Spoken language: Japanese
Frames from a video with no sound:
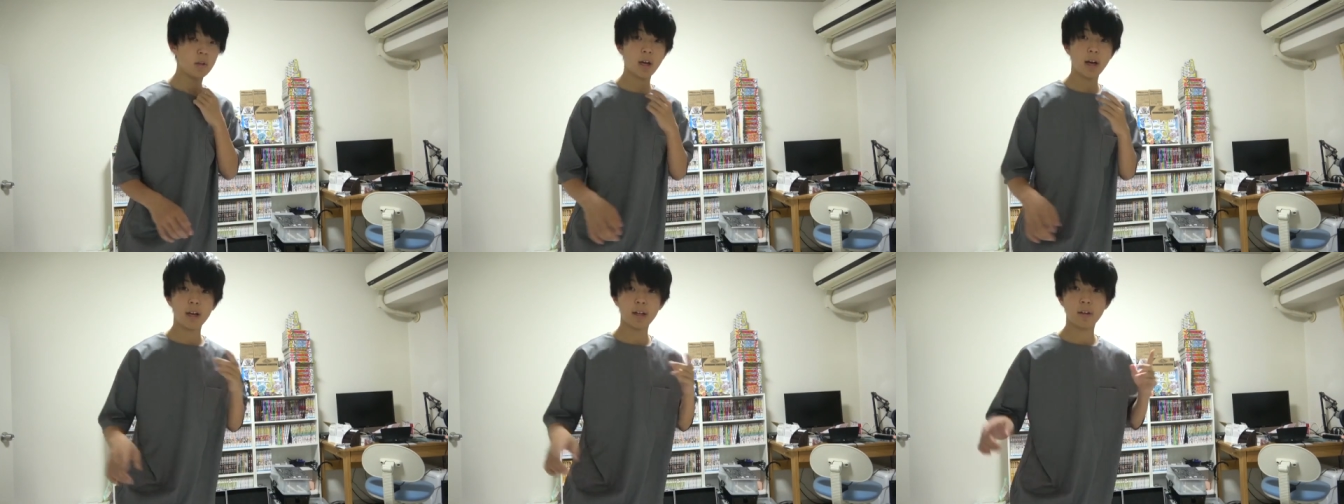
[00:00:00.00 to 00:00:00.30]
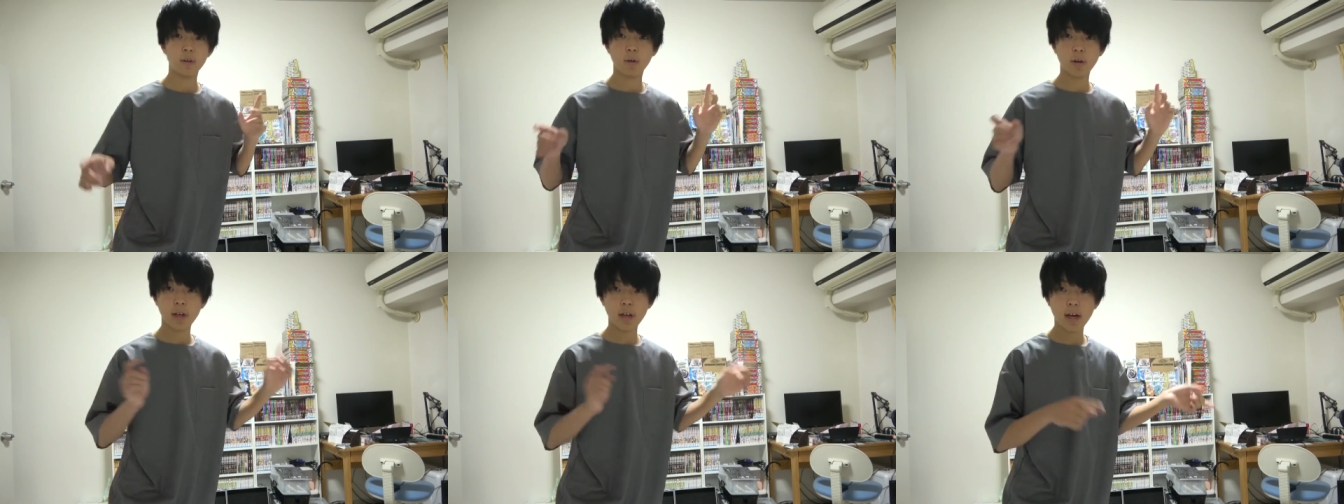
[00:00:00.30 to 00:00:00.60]
未
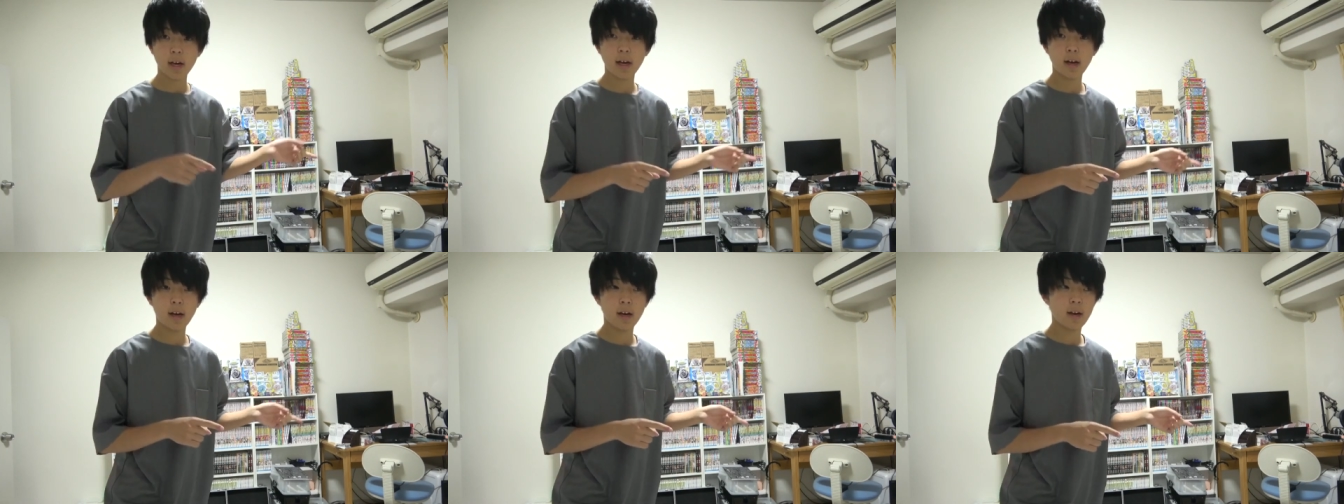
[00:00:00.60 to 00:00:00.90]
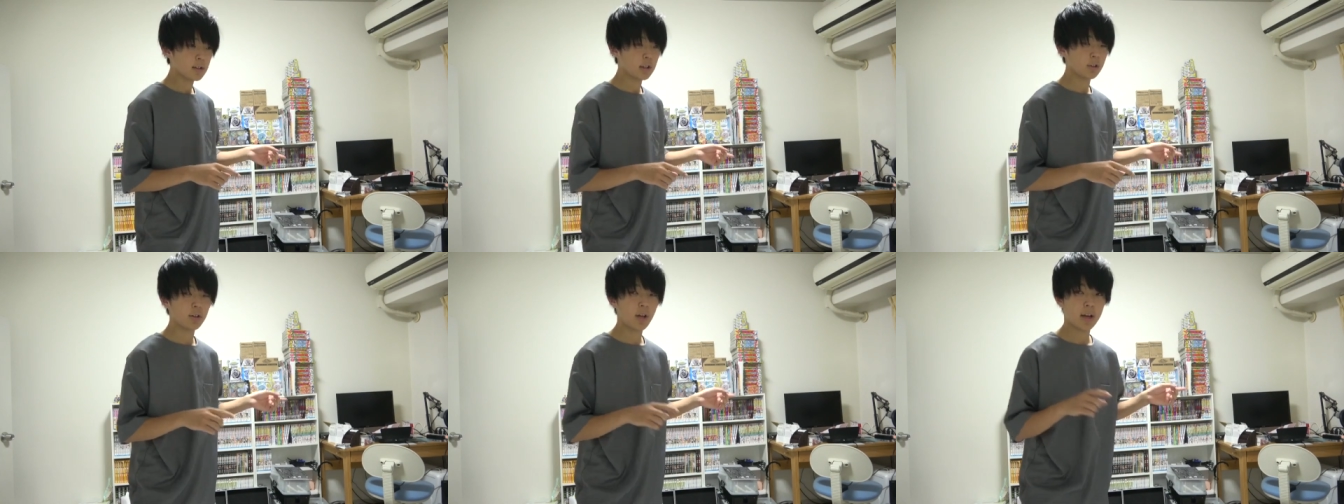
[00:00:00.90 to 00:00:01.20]
来の俺
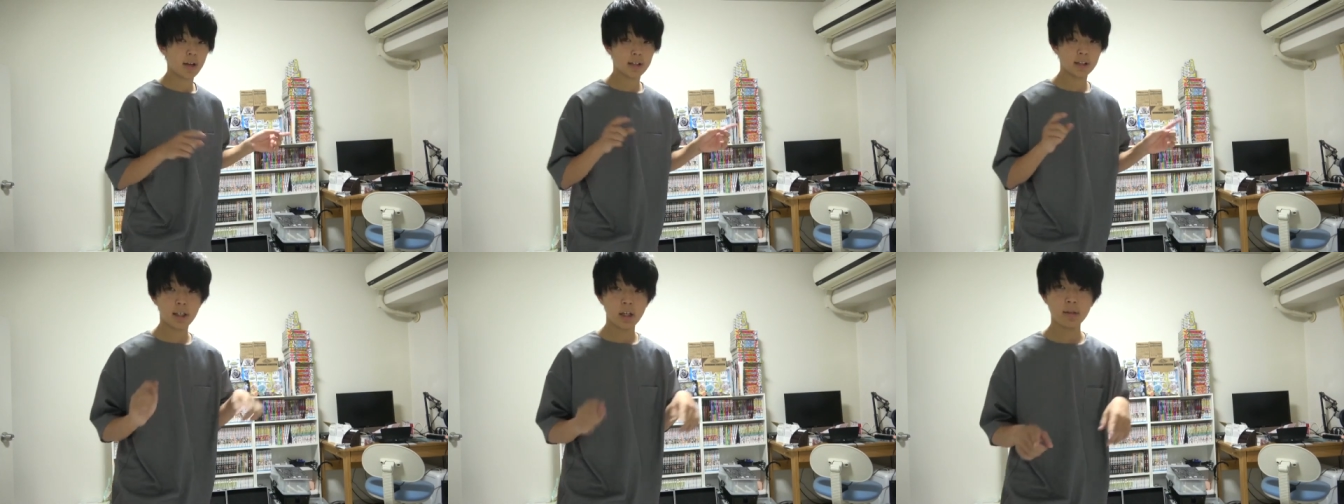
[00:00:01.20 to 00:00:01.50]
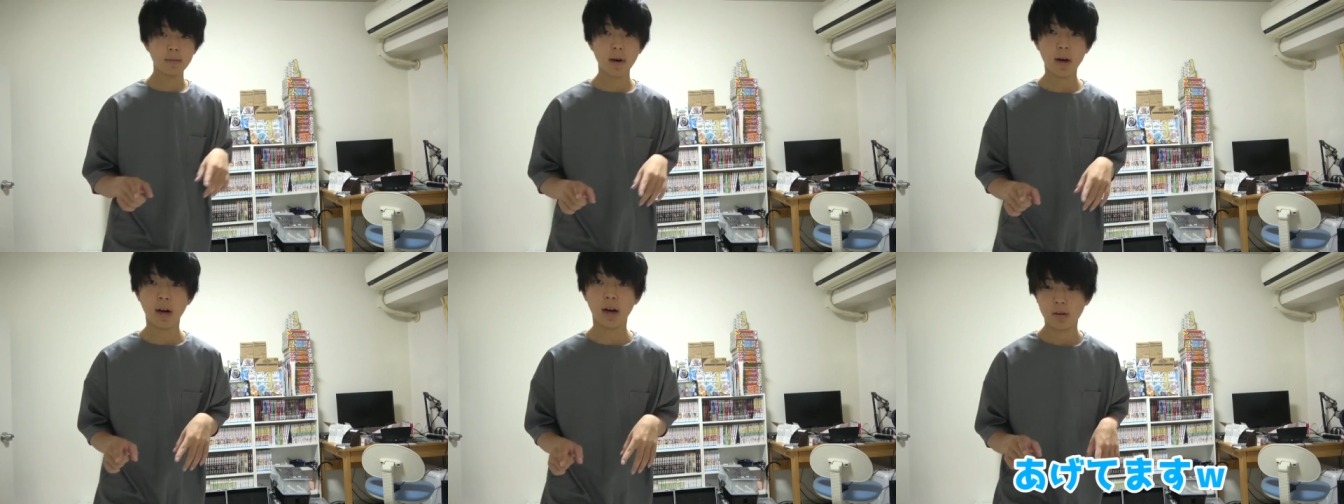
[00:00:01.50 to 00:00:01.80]
がちゃんと上げ
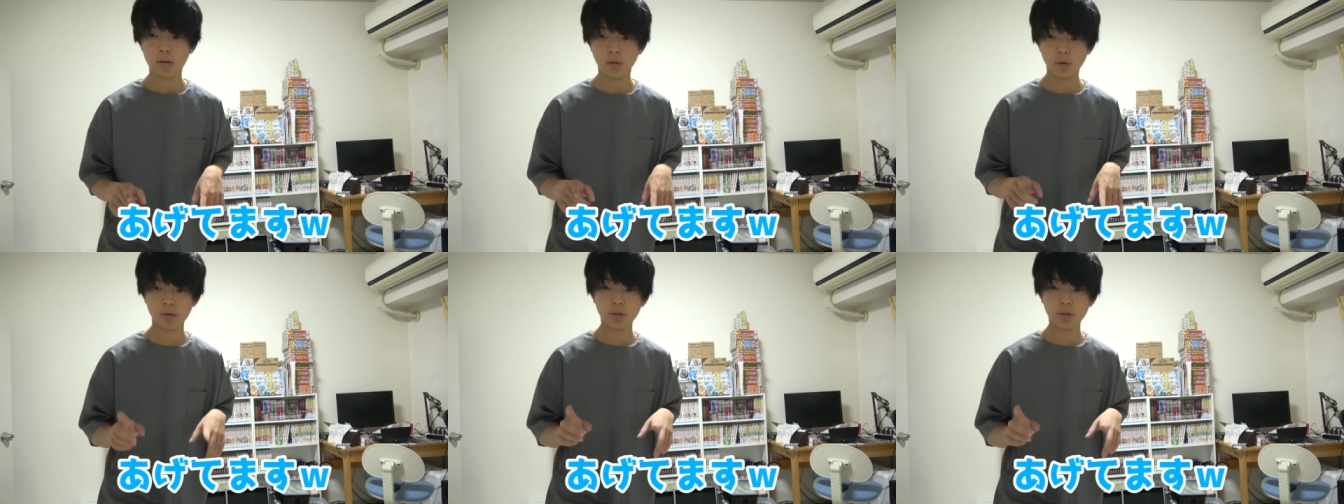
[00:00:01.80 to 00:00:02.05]
てれば、